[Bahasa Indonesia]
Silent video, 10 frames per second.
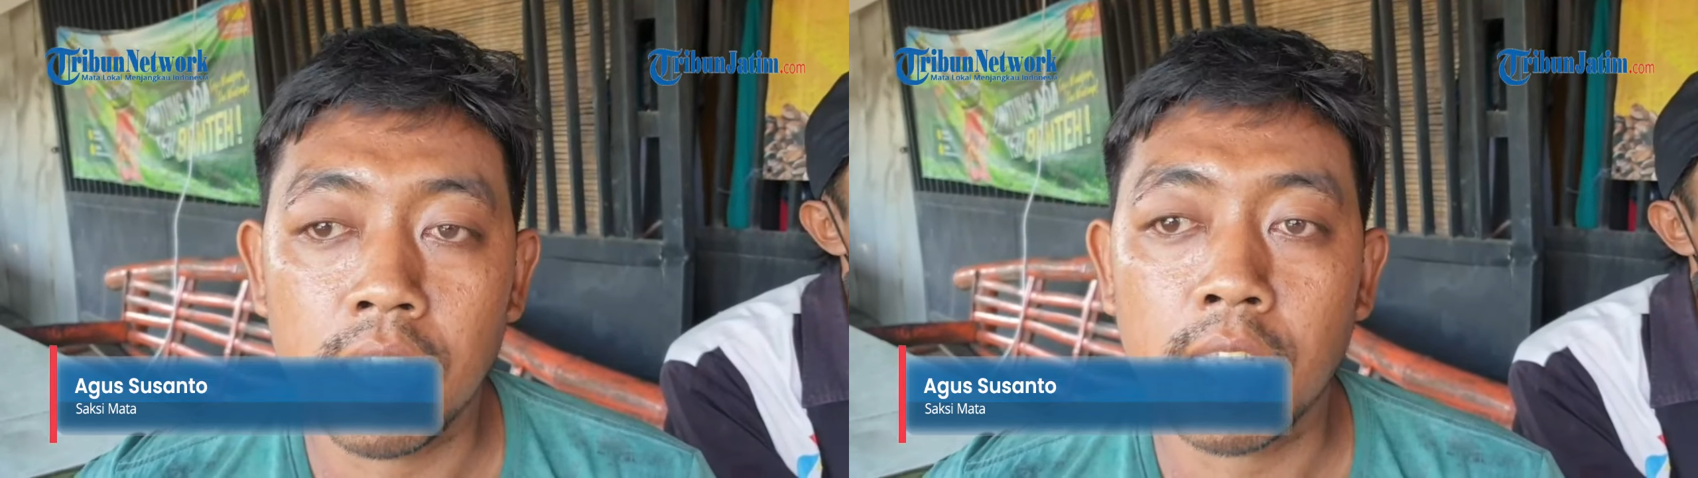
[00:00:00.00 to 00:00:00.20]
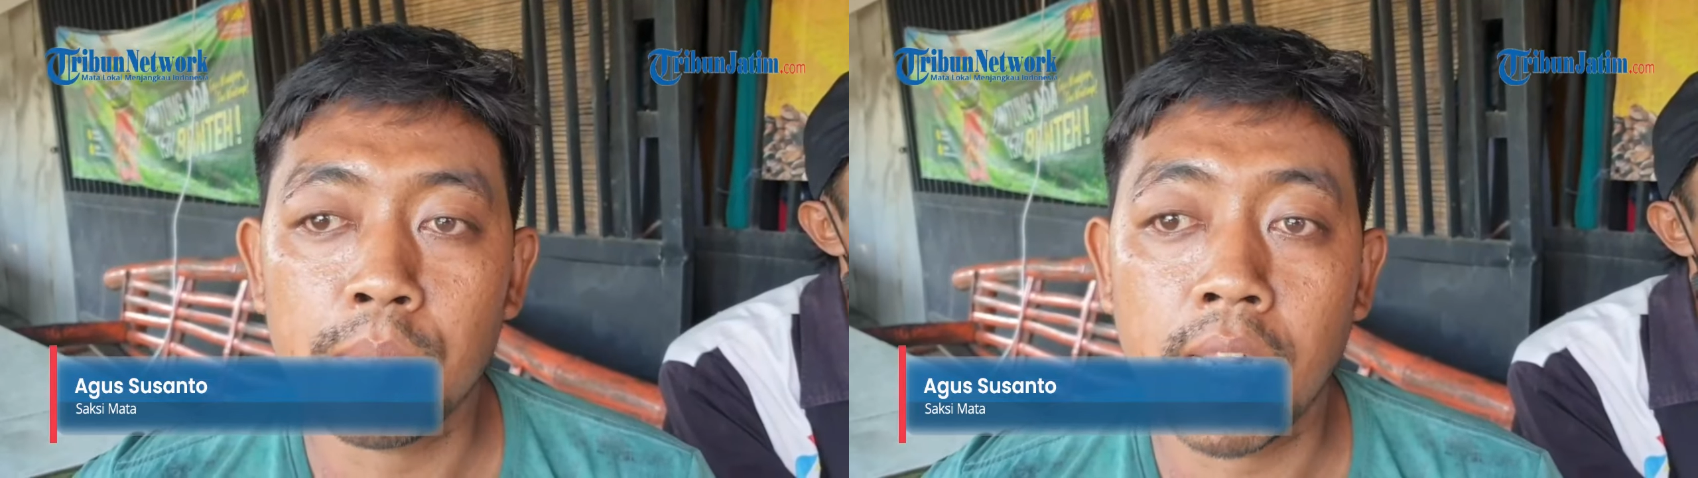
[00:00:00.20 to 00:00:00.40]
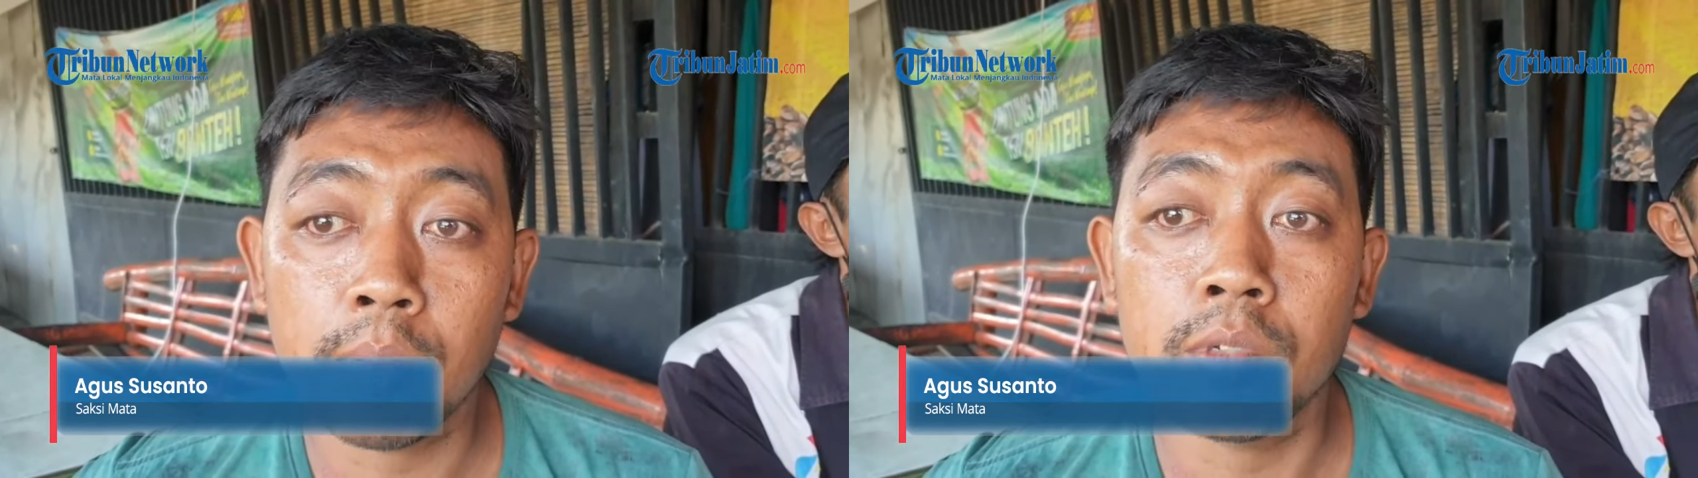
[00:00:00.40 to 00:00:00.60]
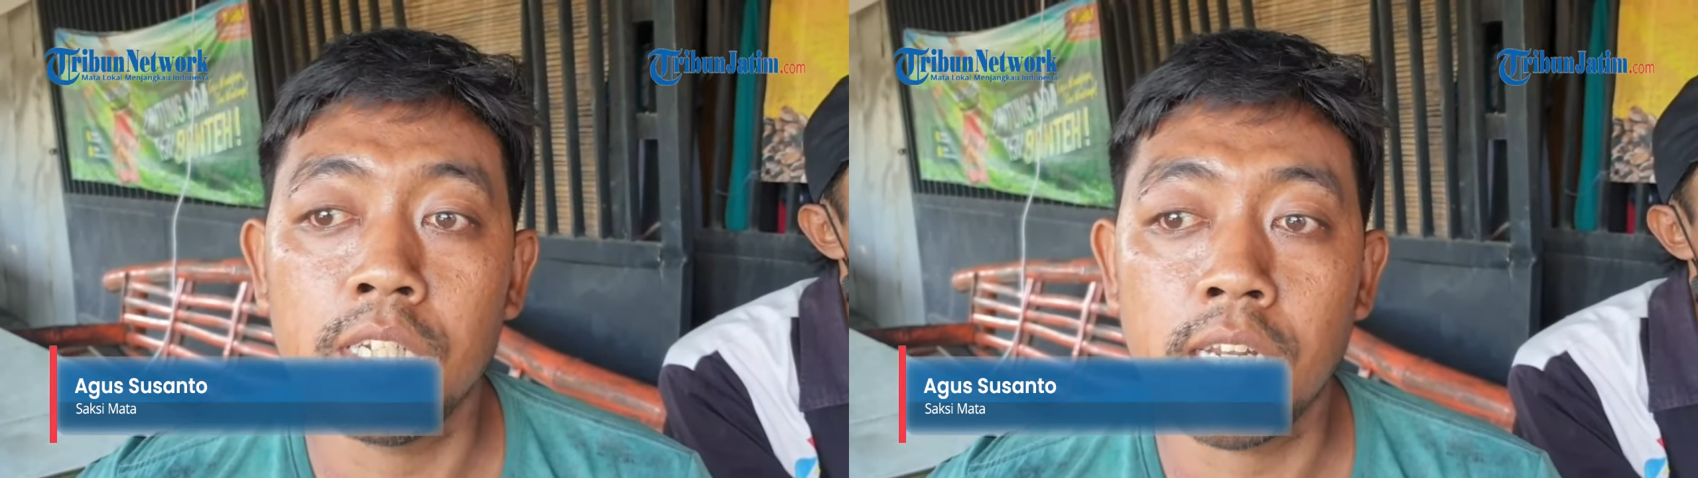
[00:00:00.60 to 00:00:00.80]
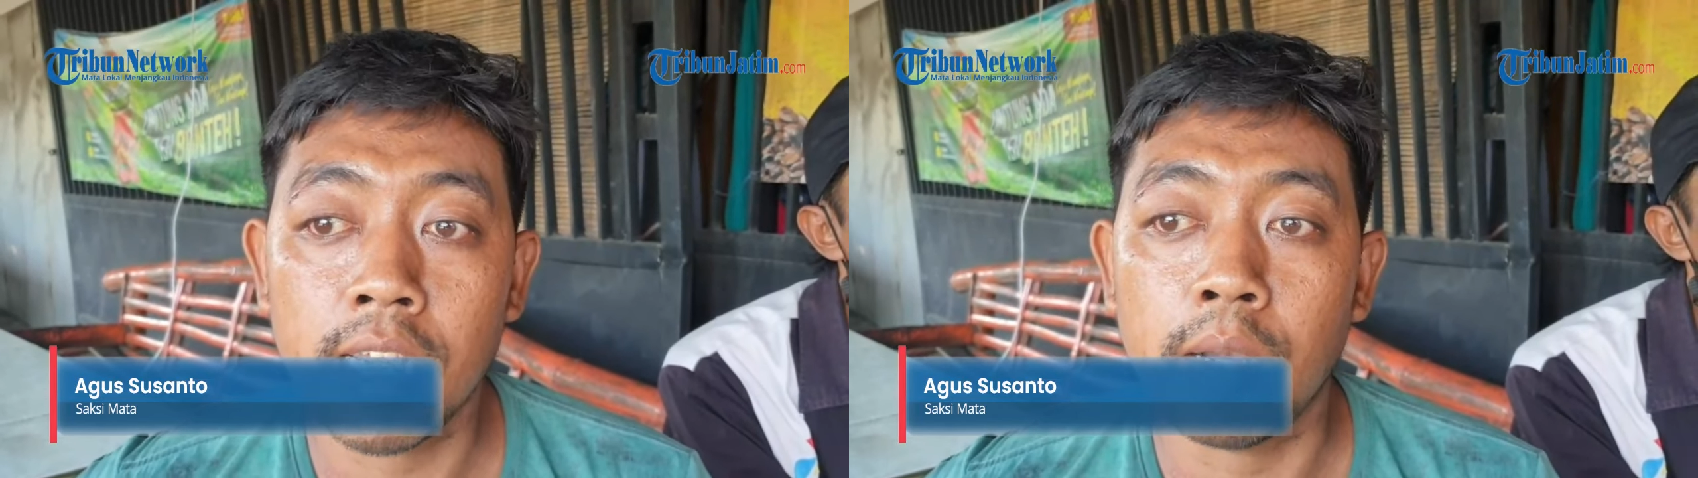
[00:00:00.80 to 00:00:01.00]
Ya, tapi
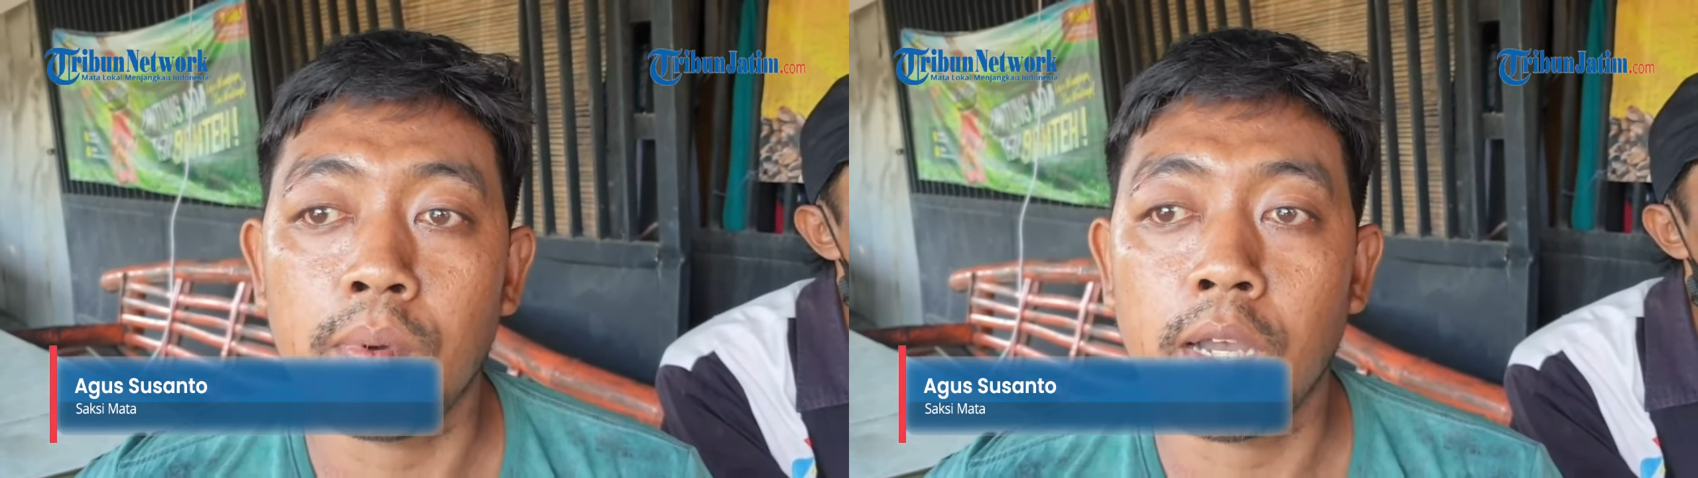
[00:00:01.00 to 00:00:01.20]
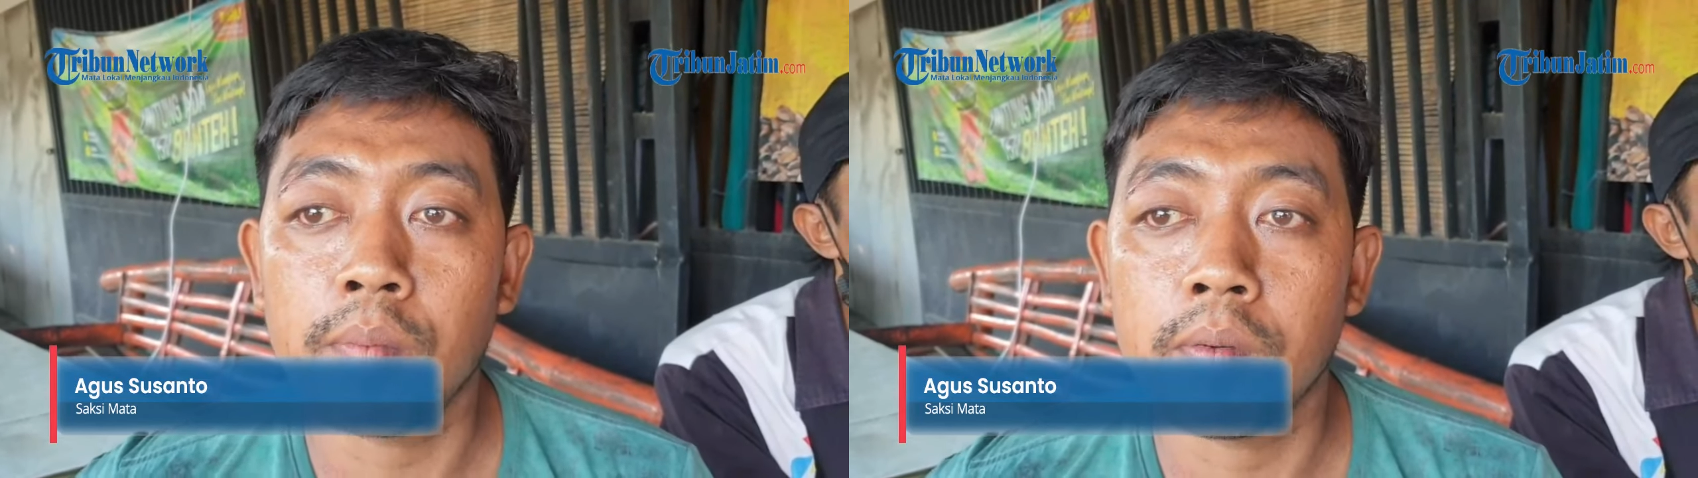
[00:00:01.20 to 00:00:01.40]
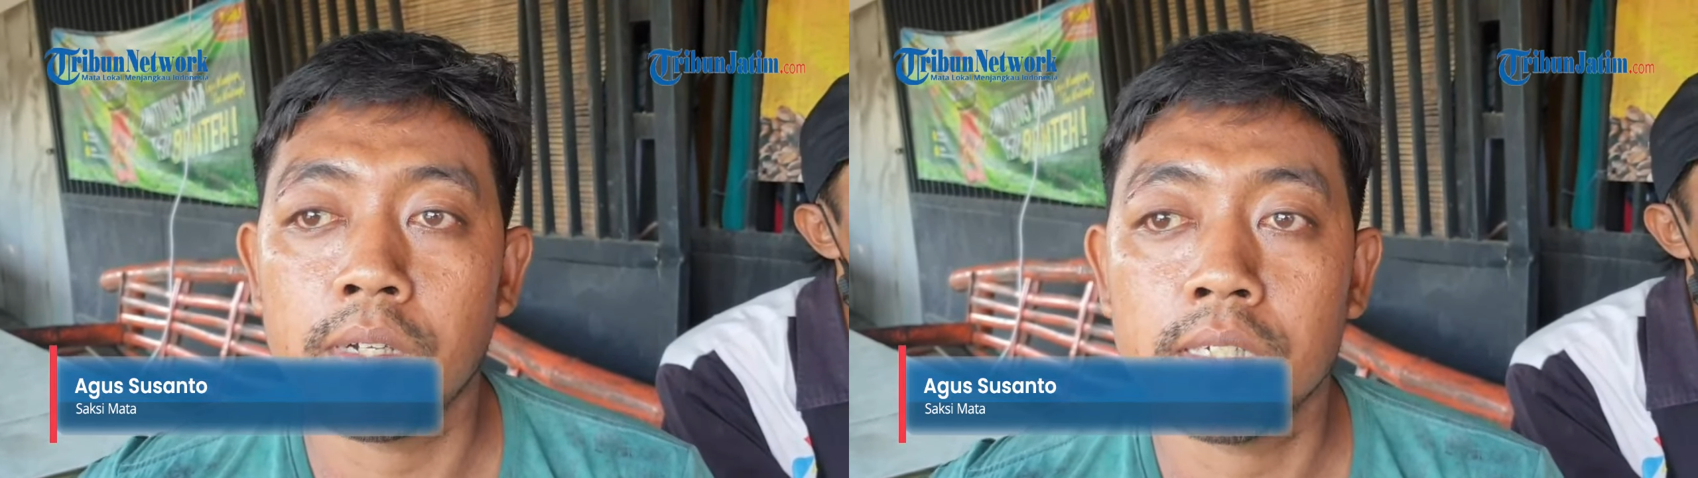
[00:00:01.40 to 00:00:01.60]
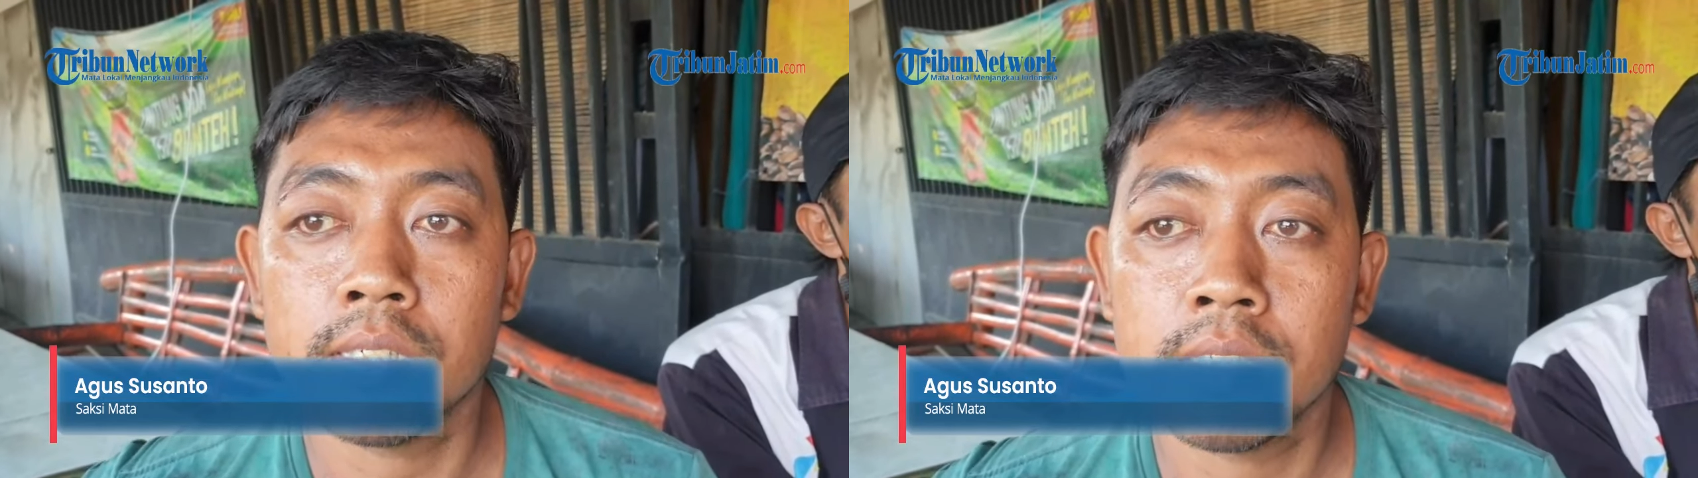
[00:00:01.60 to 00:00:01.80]
alhamdulillah nggak apa-apa, Pak.